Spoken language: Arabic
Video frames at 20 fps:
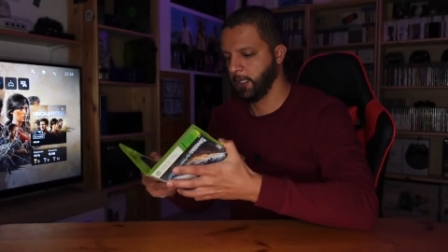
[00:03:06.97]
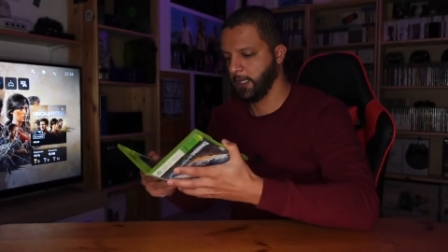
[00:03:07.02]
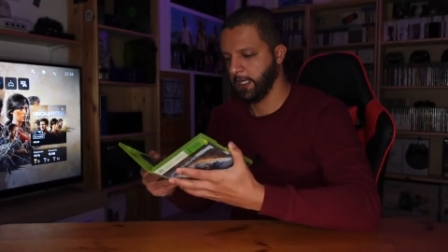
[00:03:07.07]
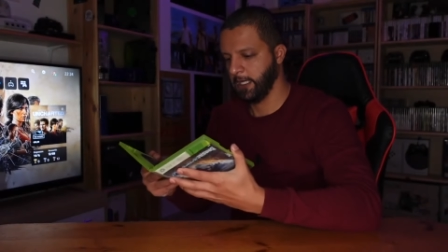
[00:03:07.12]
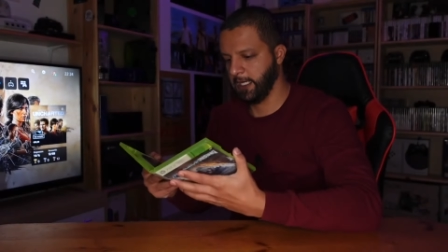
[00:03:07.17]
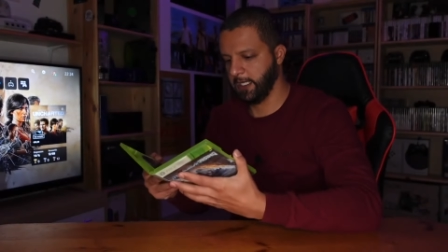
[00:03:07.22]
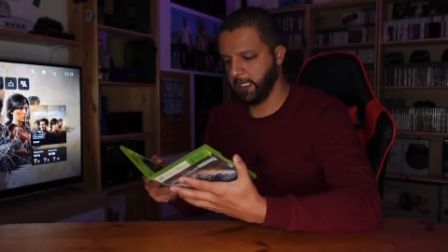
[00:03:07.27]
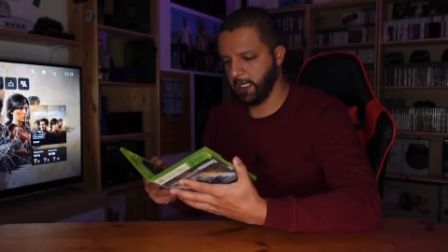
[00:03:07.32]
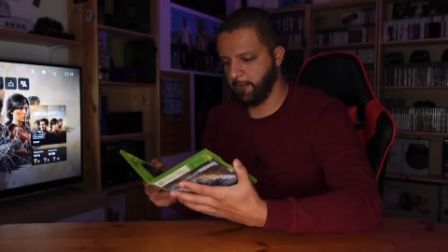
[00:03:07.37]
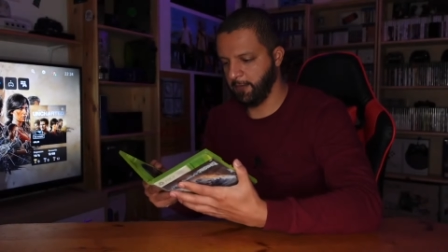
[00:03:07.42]

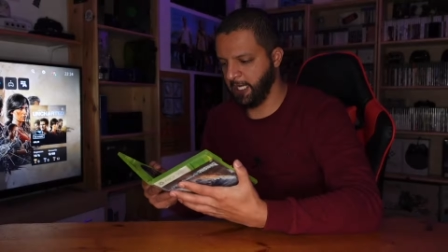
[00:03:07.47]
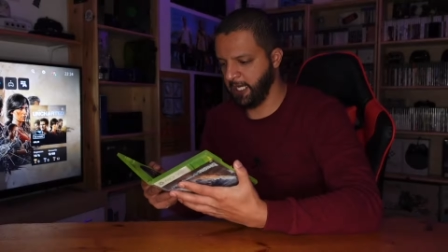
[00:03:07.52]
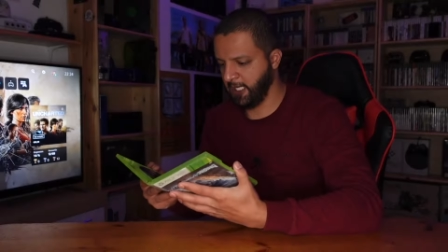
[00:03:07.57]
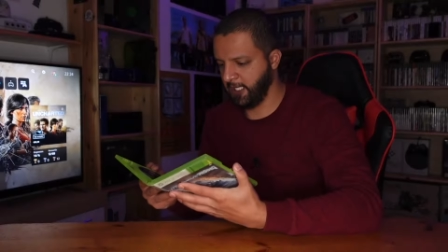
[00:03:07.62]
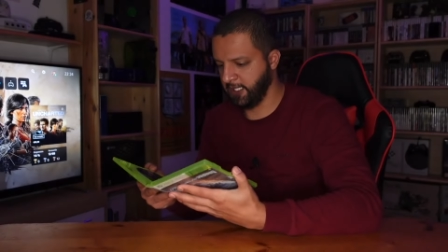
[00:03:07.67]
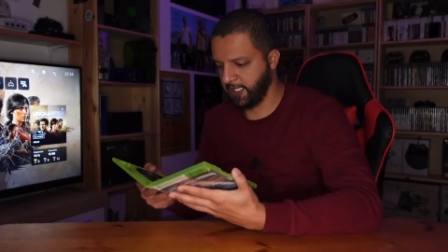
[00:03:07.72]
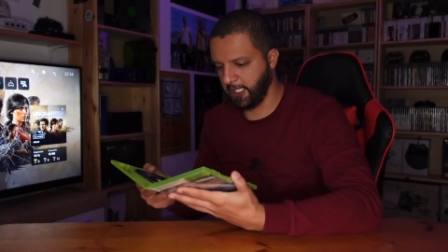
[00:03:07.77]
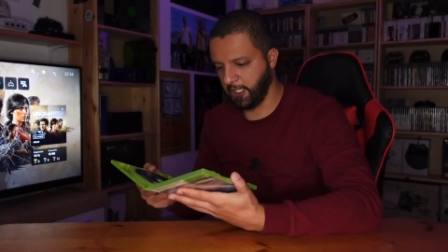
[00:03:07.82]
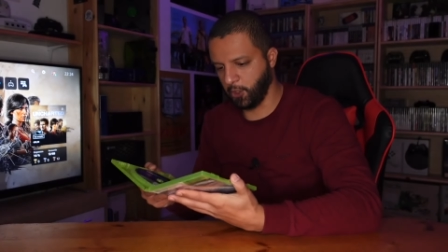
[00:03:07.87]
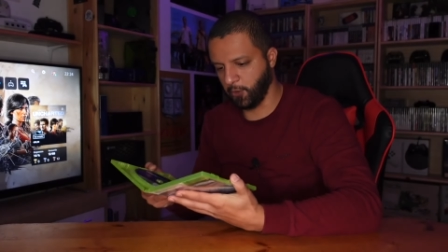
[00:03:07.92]
هذا مليح
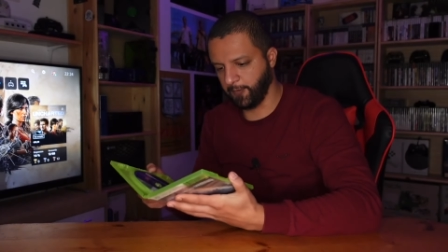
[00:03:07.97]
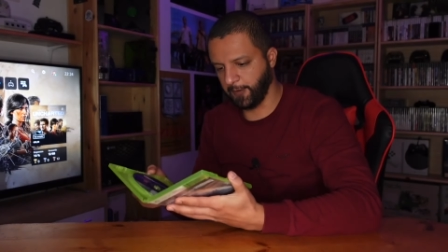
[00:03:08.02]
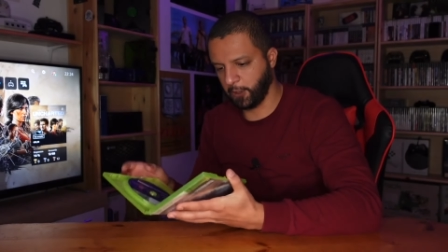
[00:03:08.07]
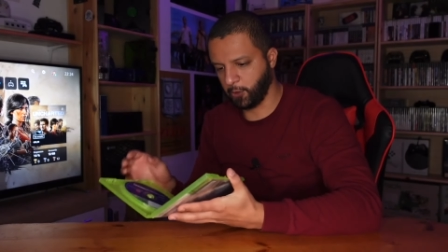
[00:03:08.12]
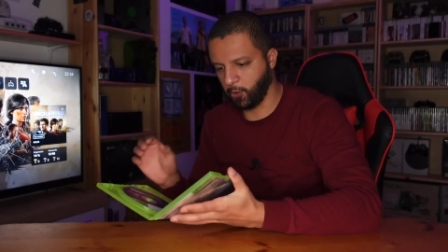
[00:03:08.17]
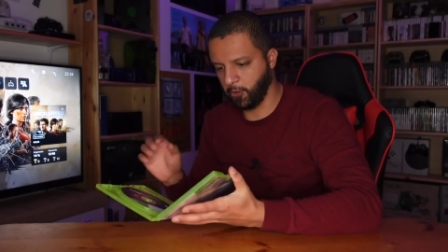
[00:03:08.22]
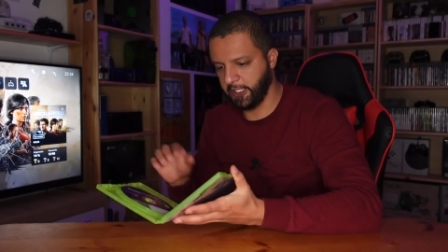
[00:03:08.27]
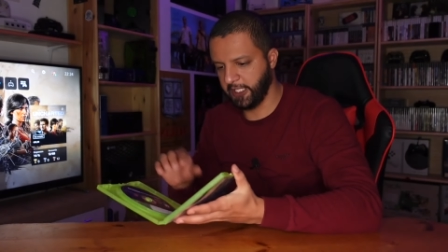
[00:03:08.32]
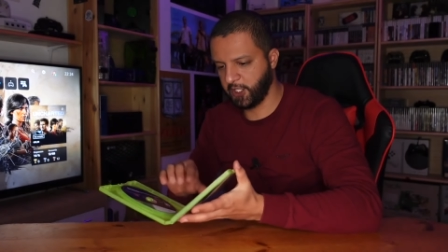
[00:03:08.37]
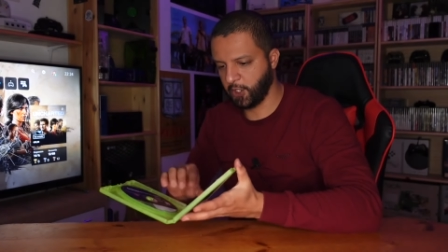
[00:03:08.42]
نزيدو في
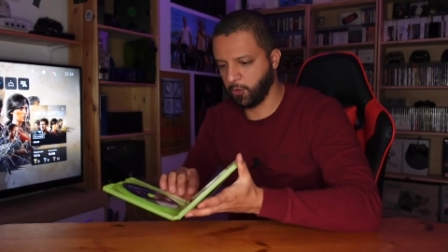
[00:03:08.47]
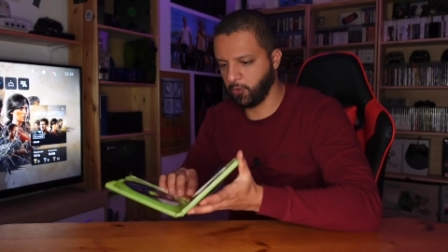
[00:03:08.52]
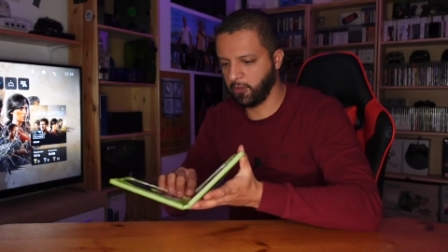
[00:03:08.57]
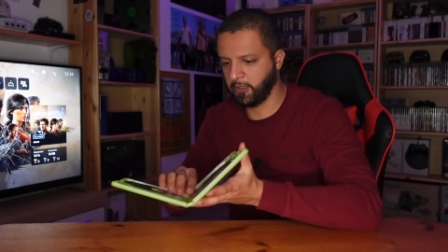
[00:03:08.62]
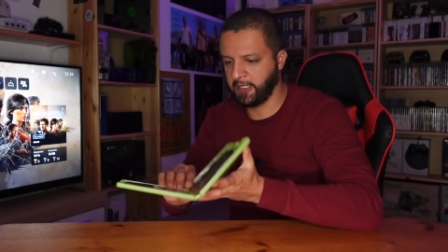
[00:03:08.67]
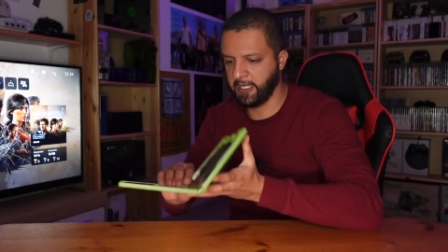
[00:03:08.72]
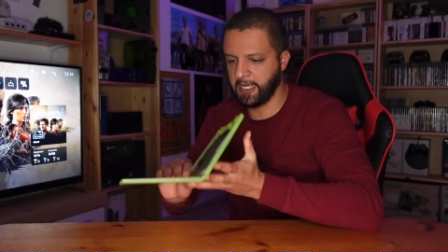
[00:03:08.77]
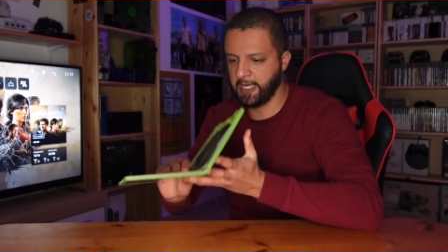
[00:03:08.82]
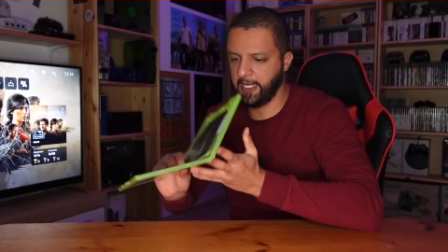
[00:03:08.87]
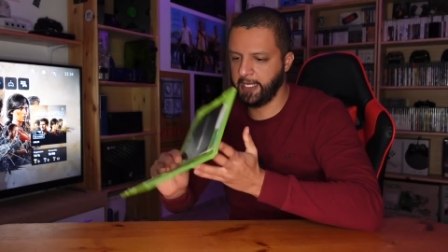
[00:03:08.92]

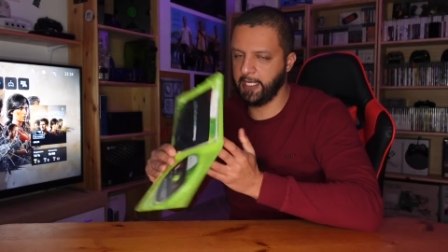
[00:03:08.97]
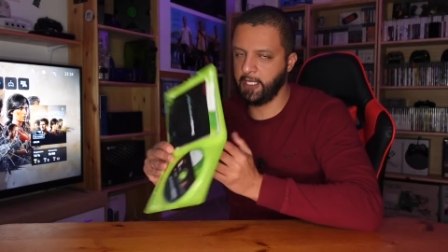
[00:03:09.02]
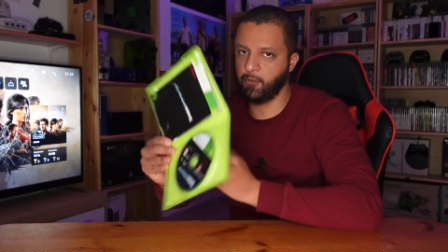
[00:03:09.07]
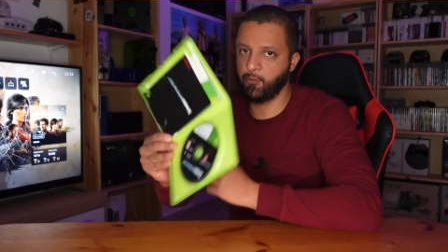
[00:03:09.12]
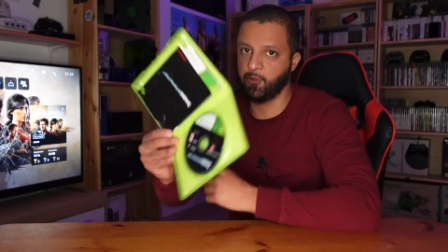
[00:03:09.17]
الكوليكسيون تاعي